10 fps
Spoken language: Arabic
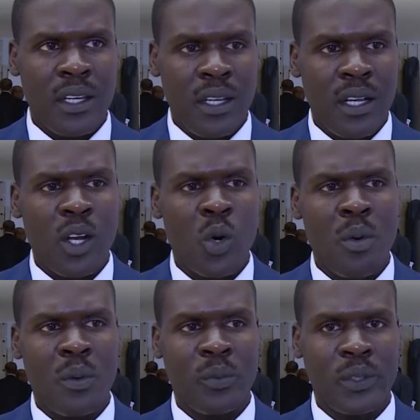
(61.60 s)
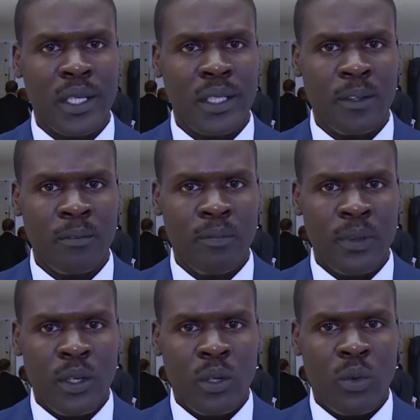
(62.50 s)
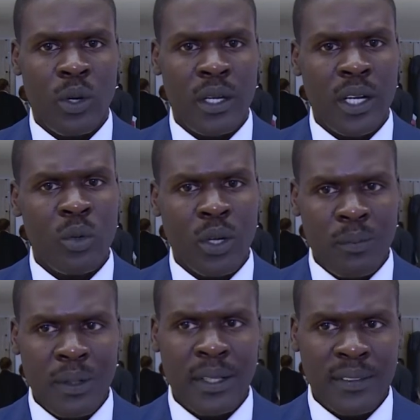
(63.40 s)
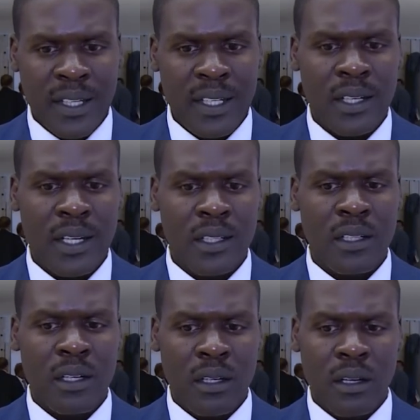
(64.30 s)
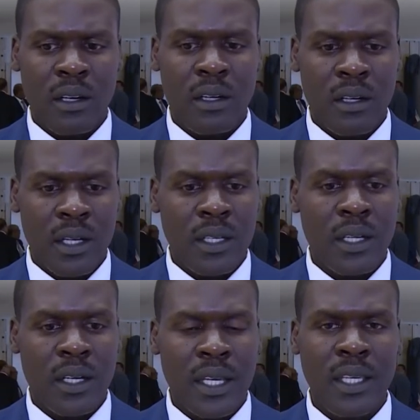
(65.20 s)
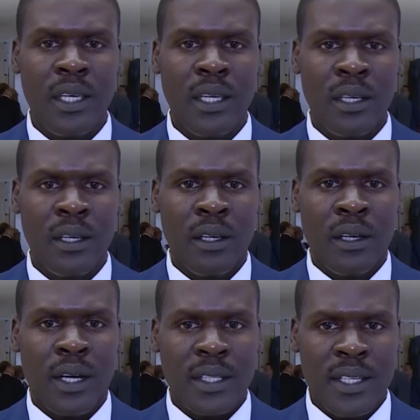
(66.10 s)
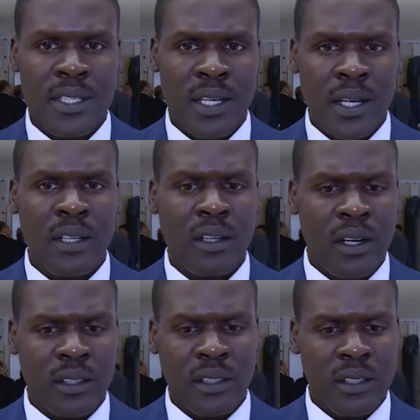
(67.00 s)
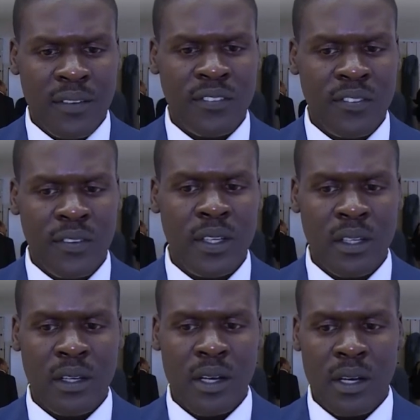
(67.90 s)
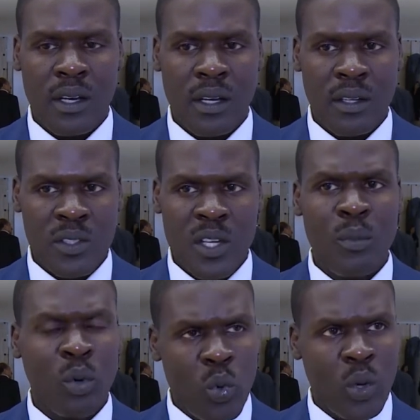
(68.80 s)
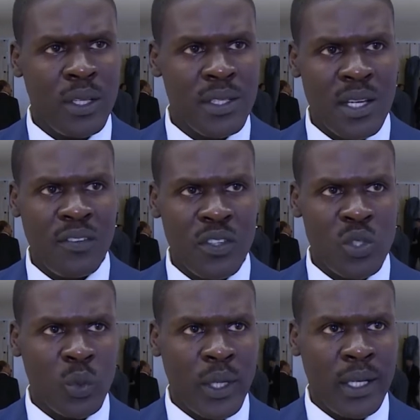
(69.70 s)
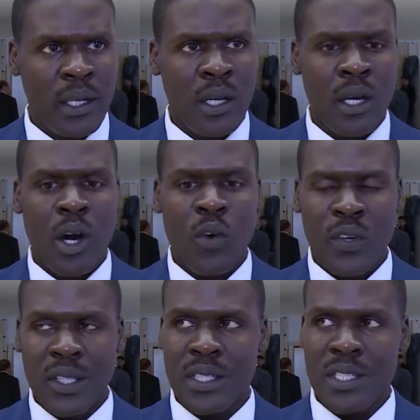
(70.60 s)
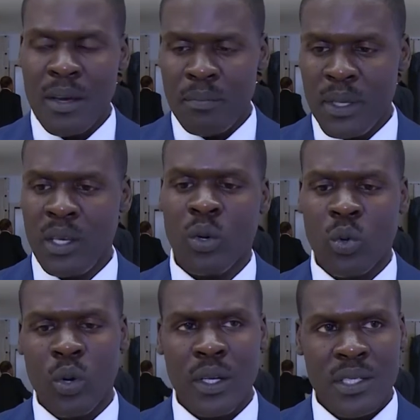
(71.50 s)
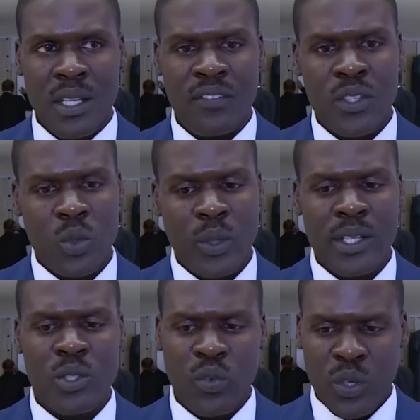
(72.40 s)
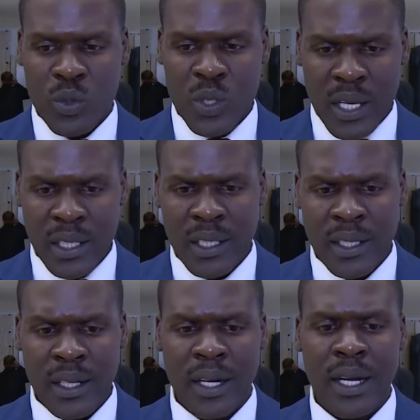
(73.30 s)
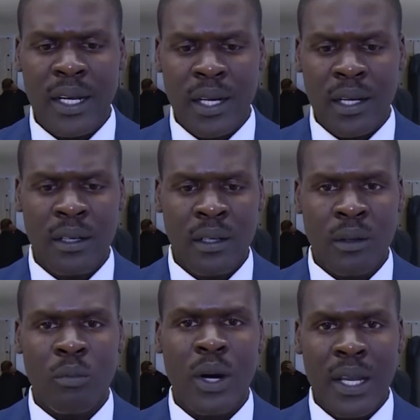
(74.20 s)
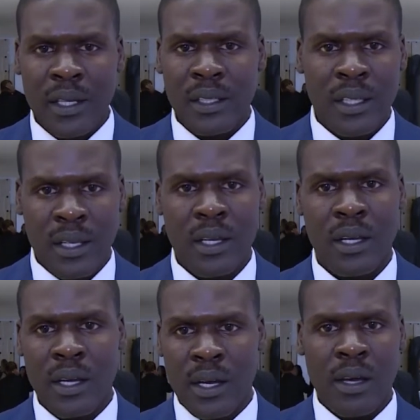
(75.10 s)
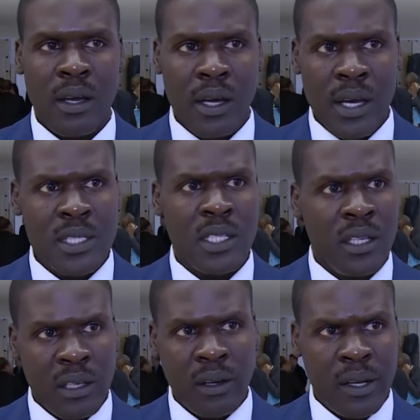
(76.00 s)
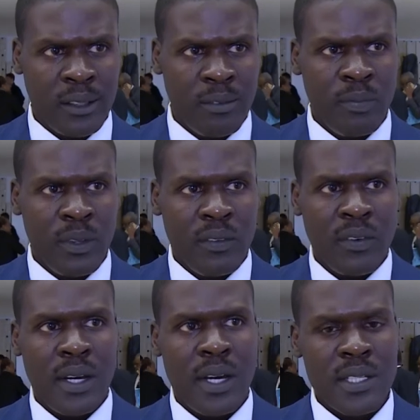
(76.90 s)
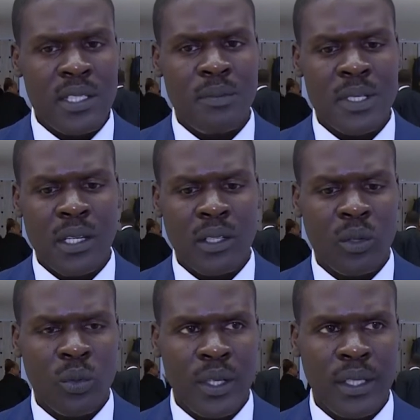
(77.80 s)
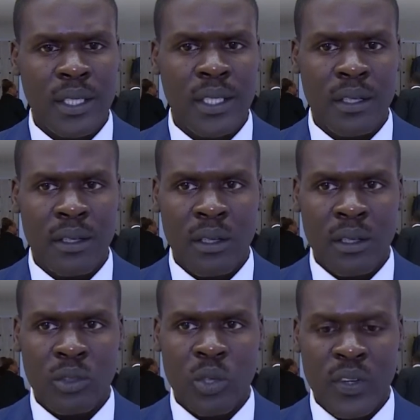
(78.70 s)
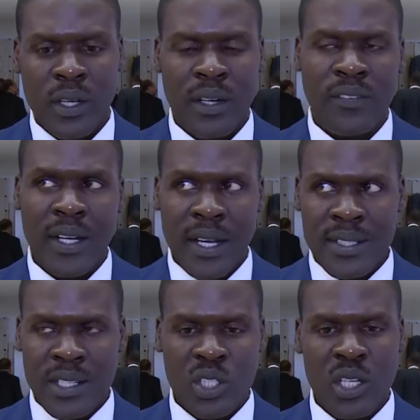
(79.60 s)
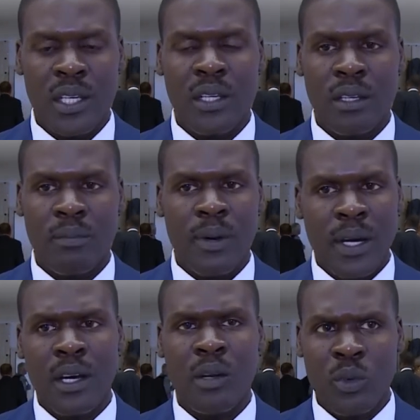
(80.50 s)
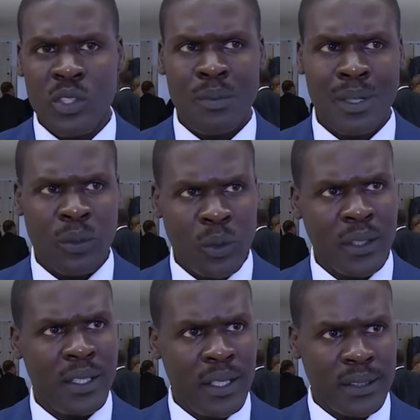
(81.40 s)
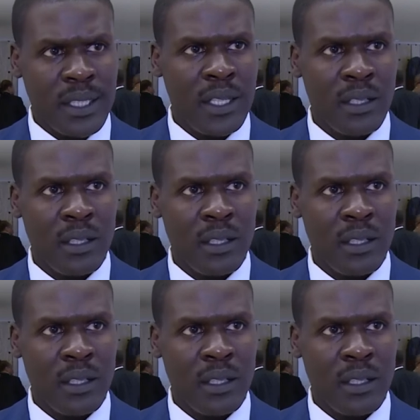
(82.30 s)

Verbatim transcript: الى الامم المتحده. ونحن قبلنا ذلك لاننا نرى ان اي حديث عن نقاط الضعف في آه، نظام حقوق الانسان في السودان او في الالتزام بحقوق الانسان في السودان سوف يساعدنا على معالجه آه، هذه النقاط. فهذه مسألة ضرورية جدا سوف نفعل هذا الشيء مع المنظمات الوطنية كذلك